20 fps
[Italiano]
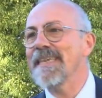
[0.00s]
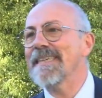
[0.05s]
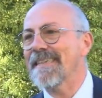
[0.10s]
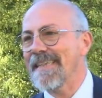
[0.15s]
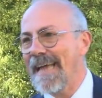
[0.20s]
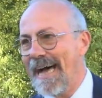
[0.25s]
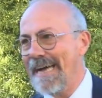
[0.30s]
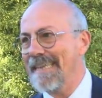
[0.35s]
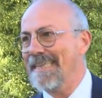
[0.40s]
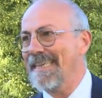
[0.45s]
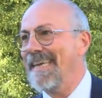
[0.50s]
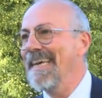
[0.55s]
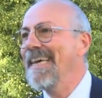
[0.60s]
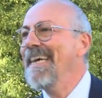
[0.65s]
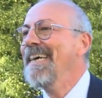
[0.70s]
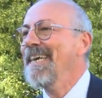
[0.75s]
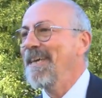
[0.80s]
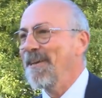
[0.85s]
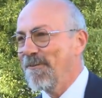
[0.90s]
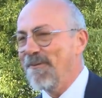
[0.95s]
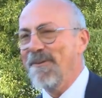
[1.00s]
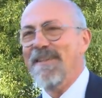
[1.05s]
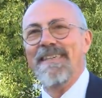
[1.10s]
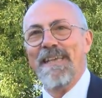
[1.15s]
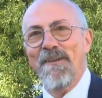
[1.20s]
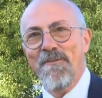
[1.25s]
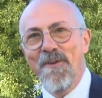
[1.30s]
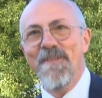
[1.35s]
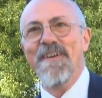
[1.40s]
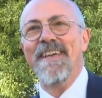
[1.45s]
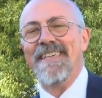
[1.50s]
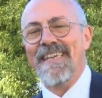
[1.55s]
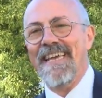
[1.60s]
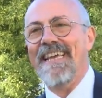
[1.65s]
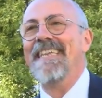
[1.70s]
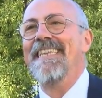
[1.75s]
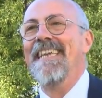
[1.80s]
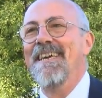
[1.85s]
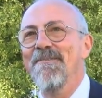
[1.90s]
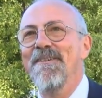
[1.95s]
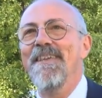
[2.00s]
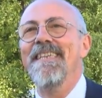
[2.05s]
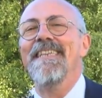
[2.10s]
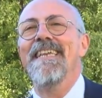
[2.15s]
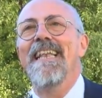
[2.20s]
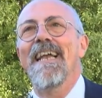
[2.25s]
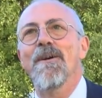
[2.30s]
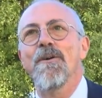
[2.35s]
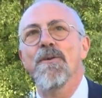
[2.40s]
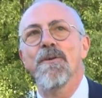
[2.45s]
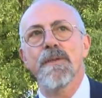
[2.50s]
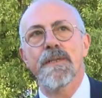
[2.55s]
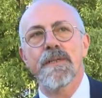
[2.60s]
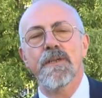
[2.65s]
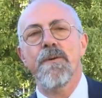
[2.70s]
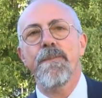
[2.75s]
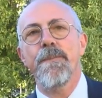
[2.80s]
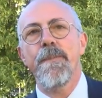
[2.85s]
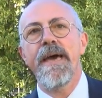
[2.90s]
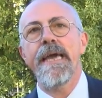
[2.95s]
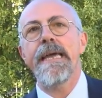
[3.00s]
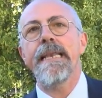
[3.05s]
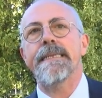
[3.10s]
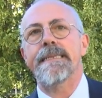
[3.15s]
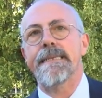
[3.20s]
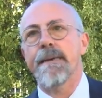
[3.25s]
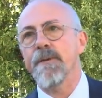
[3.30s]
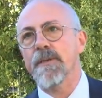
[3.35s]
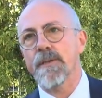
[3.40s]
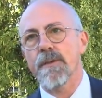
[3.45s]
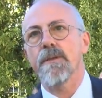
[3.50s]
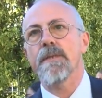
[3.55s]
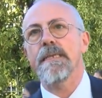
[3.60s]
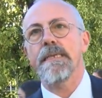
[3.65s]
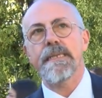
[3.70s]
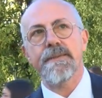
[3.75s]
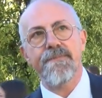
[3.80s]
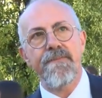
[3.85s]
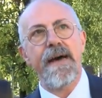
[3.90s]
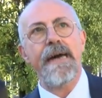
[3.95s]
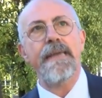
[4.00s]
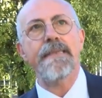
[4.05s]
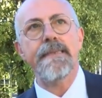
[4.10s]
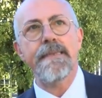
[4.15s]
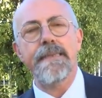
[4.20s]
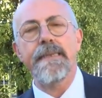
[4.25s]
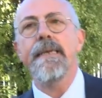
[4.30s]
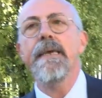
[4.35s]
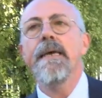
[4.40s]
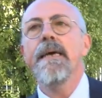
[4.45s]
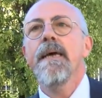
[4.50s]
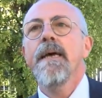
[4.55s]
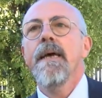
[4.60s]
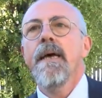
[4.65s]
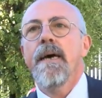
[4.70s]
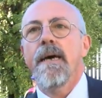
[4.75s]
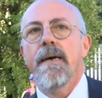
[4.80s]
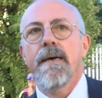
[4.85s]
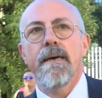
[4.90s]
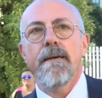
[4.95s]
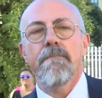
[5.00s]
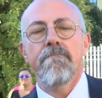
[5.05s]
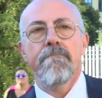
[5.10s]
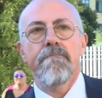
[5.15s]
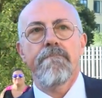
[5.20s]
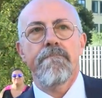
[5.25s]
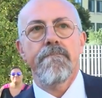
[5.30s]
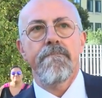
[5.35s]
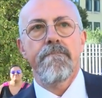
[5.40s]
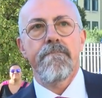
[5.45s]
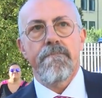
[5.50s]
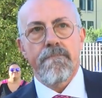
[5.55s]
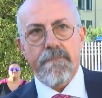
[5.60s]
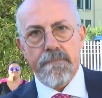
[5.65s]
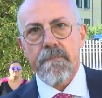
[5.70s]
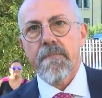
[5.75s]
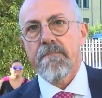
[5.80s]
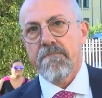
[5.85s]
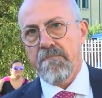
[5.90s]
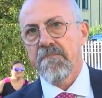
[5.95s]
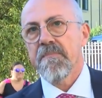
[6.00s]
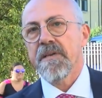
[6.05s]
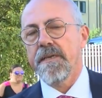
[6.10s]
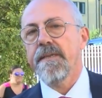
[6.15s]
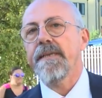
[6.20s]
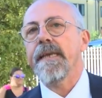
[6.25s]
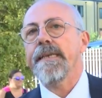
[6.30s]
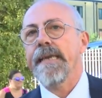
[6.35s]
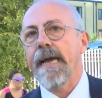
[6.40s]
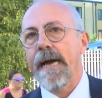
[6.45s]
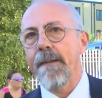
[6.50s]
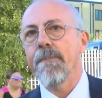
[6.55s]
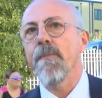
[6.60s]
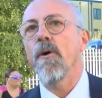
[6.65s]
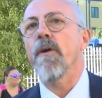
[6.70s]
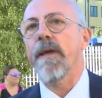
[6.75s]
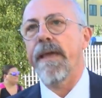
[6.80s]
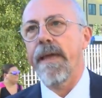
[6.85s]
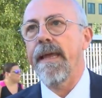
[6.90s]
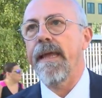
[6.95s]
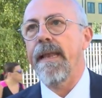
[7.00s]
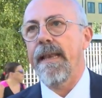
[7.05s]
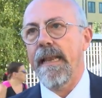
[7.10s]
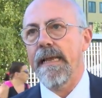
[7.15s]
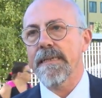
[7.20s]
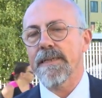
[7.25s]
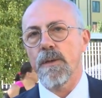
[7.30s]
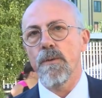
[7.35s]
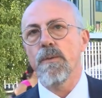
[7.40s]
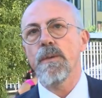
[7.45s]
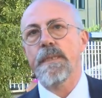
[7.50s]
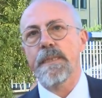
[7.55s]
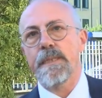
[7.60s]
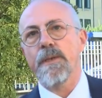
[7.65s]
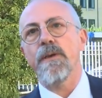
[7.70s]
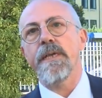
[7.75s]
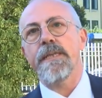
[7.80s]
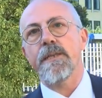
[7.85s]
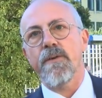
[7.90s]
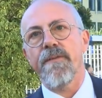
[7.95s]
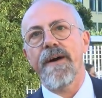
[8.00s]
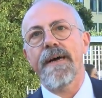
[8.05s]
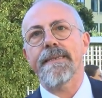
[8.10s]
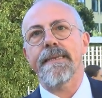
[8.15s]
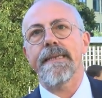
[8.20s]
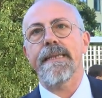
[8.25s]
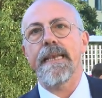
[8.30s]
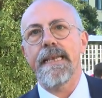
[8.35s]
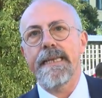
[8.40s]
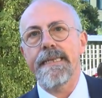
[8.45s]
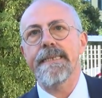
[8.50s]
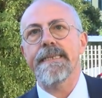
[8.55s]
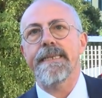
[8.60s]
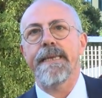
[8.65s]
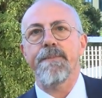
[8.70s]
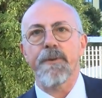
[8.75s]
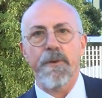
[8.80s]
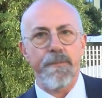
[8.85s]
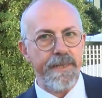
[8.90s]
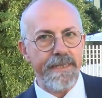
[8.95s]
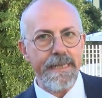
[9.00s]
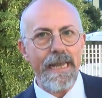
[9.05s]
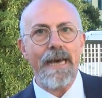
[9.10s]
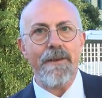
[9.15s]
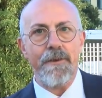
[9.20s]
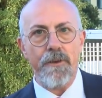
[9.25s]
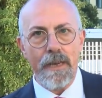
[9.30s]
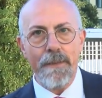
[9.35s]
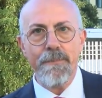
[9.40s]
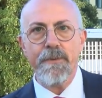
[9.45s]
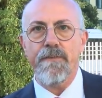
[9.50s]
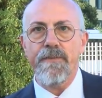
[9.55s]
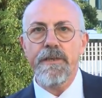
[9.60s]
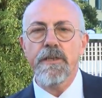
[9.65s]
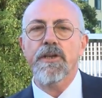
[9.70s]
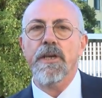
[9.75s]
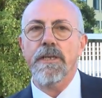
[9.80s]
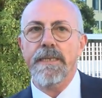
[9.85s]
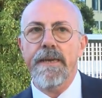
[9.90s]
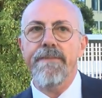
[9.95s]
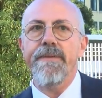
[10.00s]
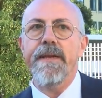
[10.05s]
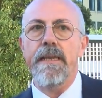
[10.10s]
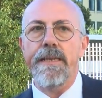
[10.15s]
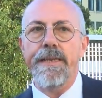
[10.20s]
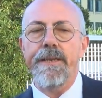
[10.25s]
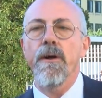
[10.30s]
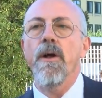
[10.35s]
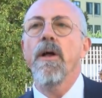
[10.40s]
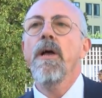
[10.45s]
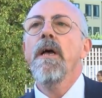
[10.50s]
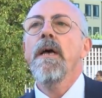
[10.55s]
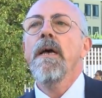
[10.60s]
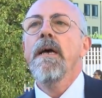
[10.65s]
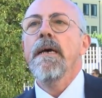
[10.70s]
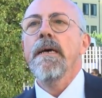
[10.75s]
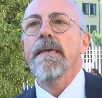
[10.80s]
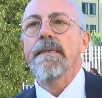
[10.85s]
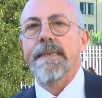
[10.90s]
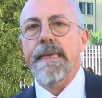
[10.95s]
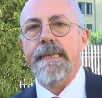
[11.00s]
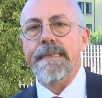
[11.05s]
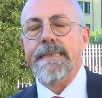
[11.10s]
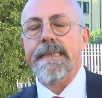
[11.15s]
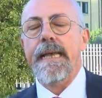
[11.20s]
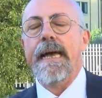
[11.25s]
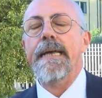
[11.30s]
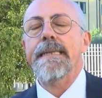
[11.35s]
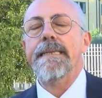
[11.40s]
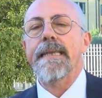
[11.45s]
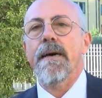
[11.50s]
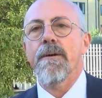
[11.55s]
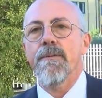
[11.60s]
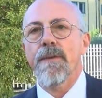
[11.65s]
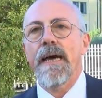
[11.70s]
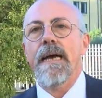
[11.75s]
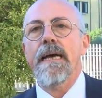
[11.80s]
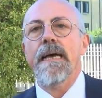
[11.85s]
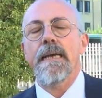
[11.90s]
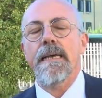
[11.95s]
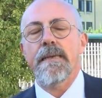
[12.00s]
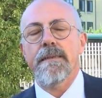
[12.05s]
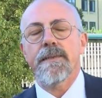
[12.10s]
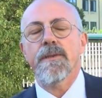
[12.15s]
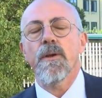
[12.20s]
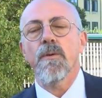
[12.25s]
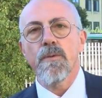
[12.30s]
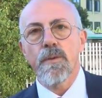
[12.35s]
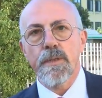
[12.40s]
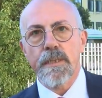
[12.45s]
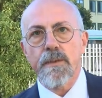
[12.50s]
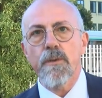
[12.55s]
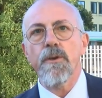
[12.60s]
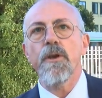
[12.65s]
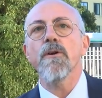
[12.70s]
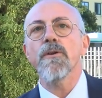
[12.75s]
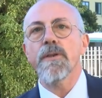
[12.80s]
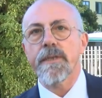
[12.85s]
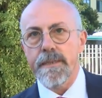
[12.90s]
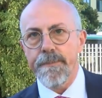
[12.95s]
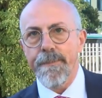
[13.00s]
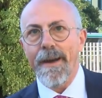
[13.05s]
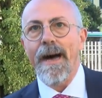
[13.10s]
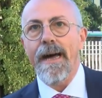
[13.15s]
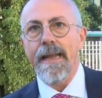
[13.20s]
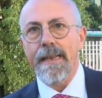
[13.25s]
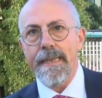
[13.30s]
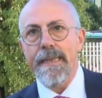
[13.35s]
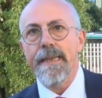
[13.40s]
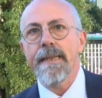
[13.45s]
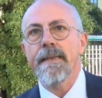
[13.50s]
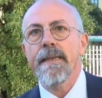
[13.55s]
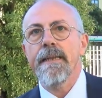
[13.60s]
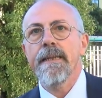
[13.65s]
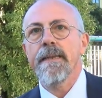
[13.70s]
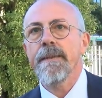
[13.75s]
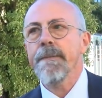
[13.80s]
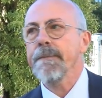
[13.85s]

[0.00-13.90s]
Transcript: l'estate in questa nuova sede, quindi la conosco bene, siamo soddisfatti. Um, riteniamo che la soluzione trovata dall'ente proprietario, la provincia di Avellino, sia stata una soluzione ottimale